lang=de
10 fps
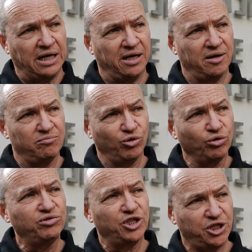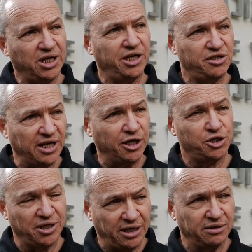ähm, unterschiedlich
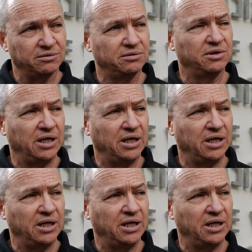darstellen.